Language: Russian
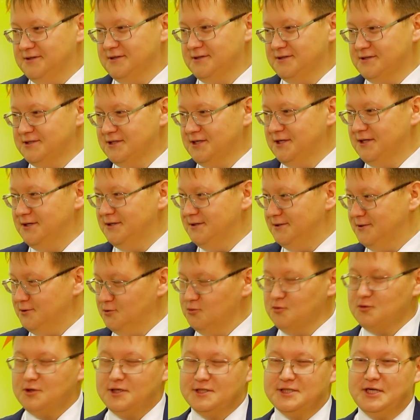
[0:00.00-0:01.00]
За
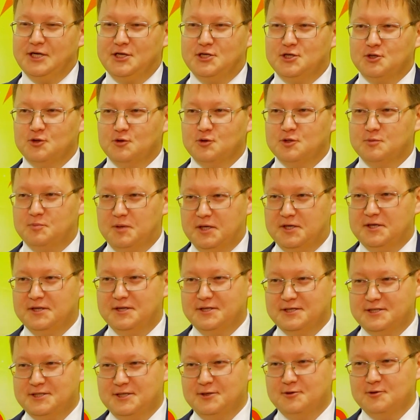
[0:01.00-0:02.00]
ну, различные успехи,
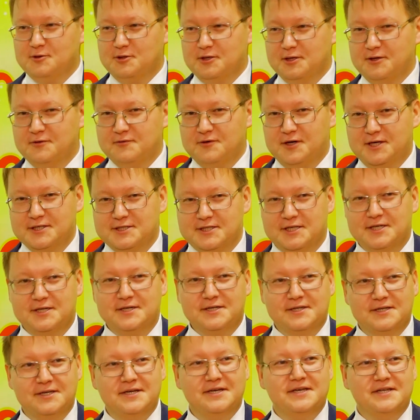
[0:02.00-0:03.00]
достигнутые в разных
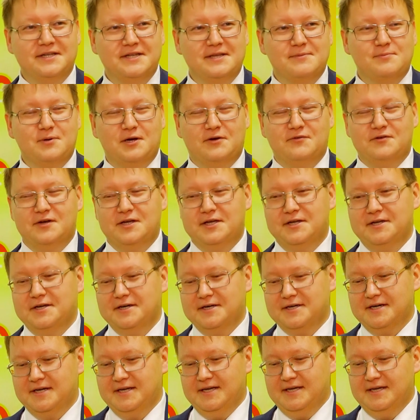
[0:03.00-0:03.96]
направлениях.